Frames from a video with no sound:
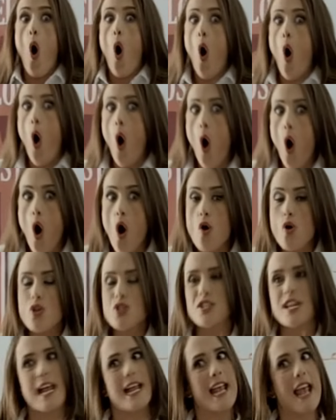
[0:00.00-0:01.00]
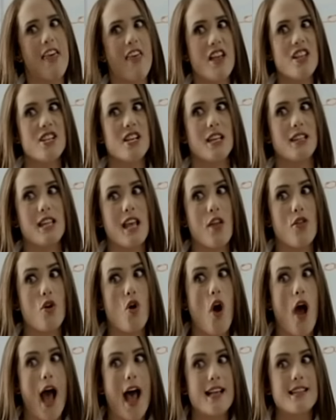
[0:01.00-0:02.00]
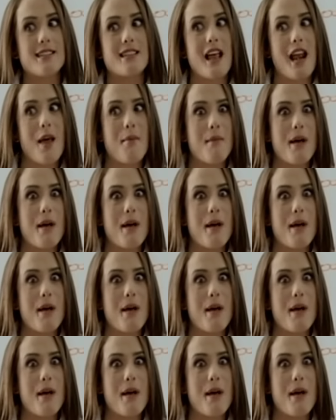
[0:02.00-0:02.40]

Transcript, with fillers: o se quedan chateando hasta la